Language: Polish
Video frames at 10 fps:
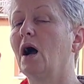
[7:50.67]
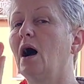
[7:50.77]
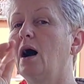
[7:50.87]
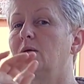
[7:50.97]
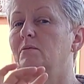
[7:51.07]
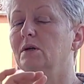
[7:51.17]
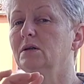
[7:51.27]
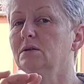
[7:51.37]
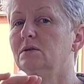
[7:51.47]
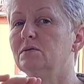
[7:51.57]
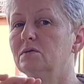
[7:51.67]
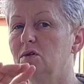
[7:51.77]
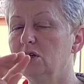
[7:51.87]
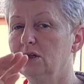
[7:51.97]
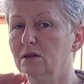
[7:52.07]
aby
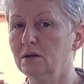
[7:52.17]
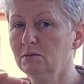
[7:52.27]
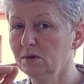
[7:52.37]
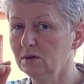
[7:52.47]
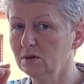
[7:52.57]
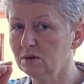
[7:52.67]
innym i